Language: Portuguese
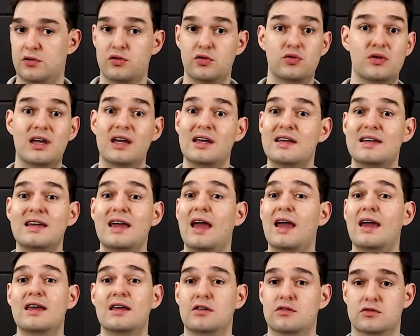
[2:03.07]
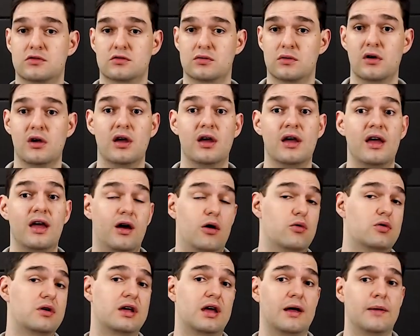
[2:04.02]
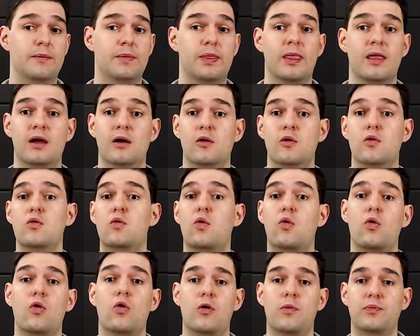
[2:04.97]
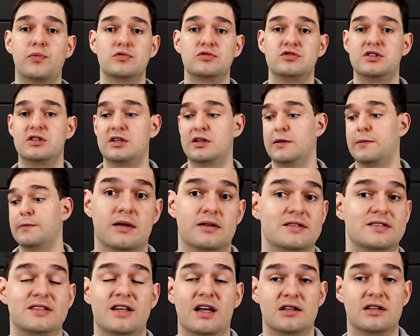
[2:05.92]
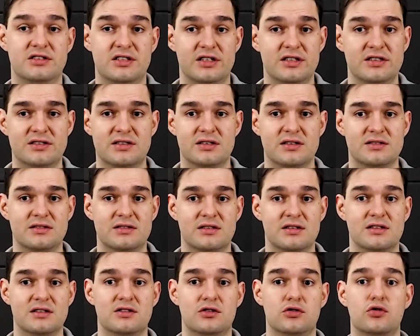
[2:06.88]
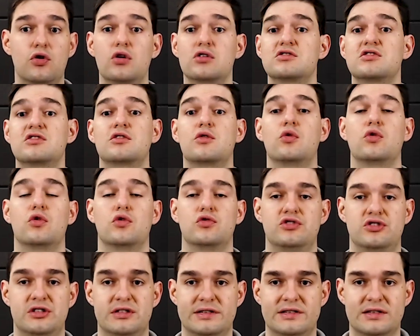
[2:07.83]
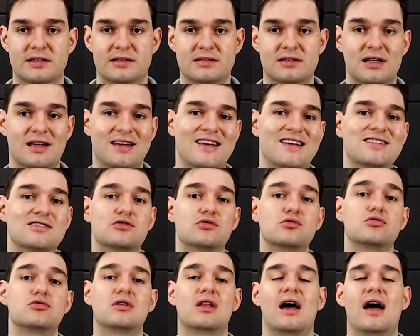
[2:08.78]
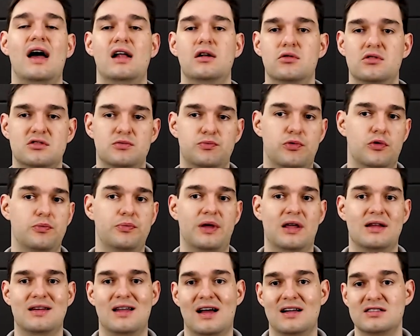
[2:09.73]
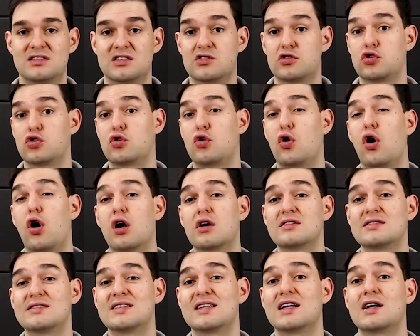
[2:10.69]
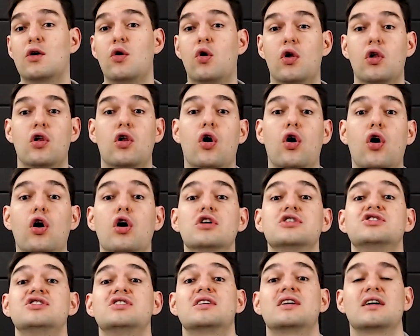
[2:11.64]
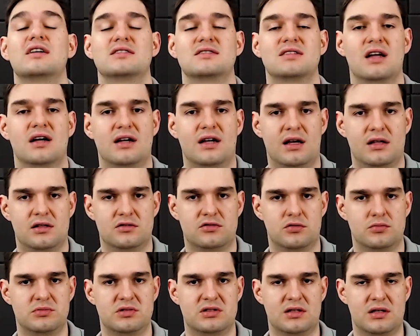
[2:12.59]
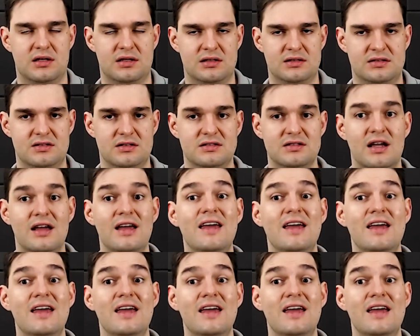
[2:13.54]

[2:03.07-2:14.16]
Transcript: E o que, que é isso? É o quê? um corpo de cientistas, toxicologistas, estudaram as propriedades toxicológicas daquelas substâncias